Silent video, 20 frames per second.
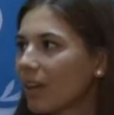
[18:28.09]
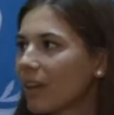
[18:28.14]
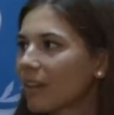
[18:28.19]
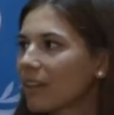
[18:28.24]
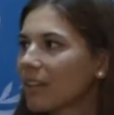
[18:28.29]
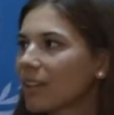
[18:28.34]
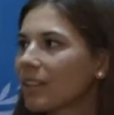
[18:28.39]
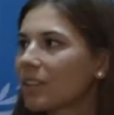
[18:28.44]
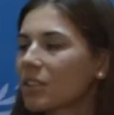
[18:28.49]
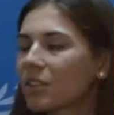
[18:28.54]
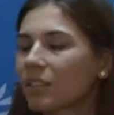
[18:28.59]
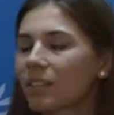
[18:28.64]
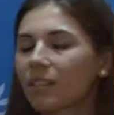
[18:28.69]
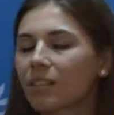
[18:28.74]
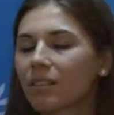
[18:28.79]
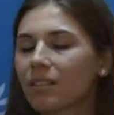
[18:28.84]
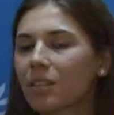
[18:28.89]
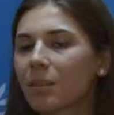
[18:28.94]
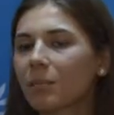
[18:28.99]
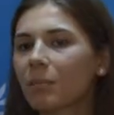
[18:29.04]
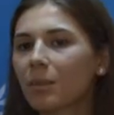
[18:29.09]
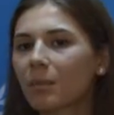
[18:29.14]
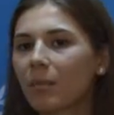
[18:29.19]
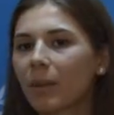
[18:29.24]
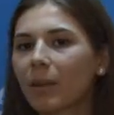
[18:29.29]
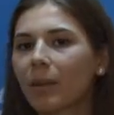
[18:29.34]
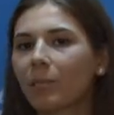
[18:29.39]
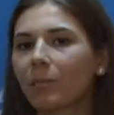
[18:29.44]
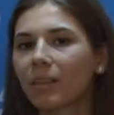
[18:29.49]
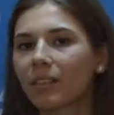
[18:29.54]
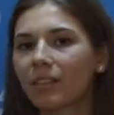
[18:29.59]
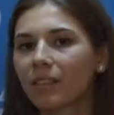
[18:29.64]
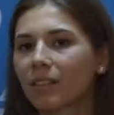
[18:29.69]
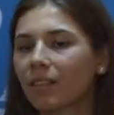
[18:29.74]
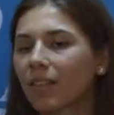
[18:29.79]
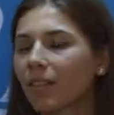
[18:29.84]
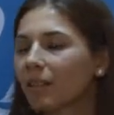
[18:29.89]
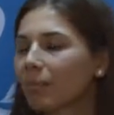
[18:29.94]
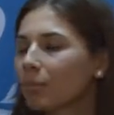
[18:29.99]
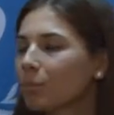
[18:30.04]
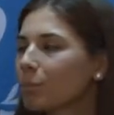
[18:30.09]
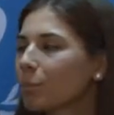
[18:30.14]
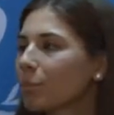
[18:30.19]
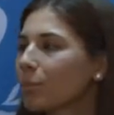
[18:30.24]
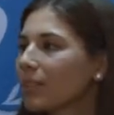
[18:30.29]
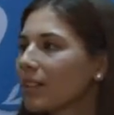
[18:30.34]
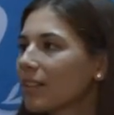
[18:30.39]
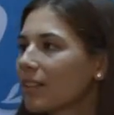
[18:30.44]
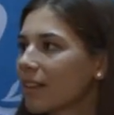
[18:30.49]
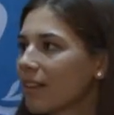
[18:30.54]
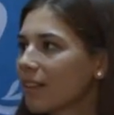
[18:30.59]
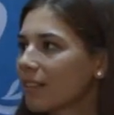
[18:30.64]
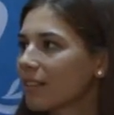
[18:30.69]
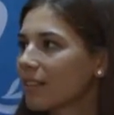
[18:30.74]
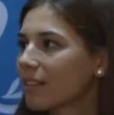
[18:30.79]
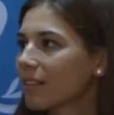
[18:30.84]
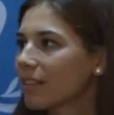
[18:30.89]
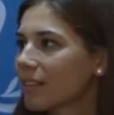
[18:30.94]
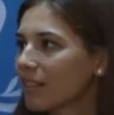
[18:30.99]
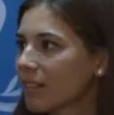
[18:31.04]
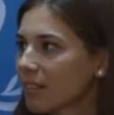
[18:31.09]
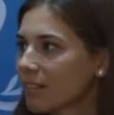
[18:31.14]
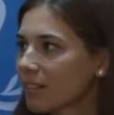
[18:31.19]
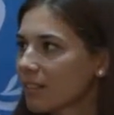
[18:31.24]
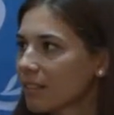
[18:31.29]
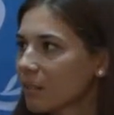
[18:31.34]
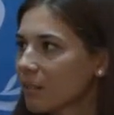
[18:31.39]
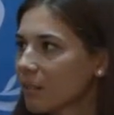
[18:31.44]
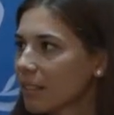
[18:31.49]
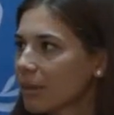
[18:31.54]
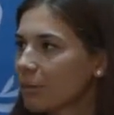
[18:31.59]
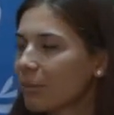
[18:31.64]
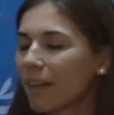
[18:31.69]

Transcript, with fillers: Evet. Hiç İngilizce bilmeyen biri de gelip bu bilgilerden yararlanabilir.